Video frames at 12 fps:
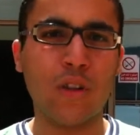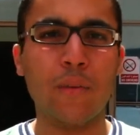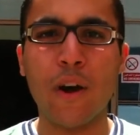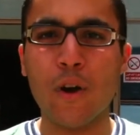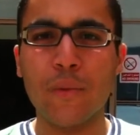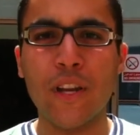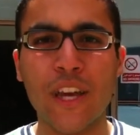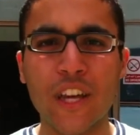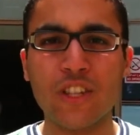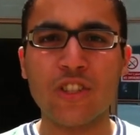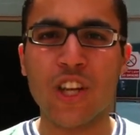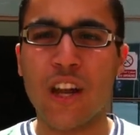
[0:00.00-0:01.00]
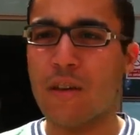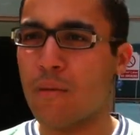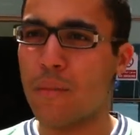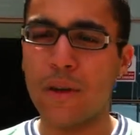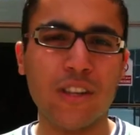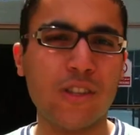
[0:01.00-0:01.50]
وتبقى كوميونيكيشن شانل
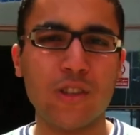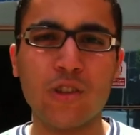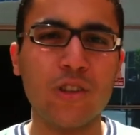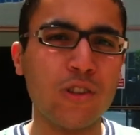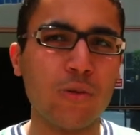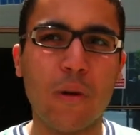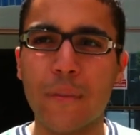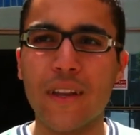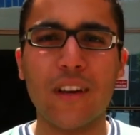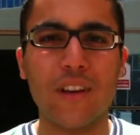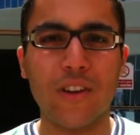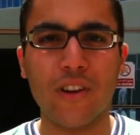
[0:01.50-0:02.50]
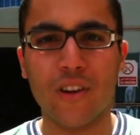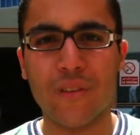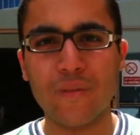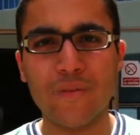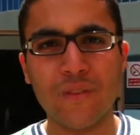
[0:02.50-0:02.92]
ما بين الستودنتس وما بين الاداره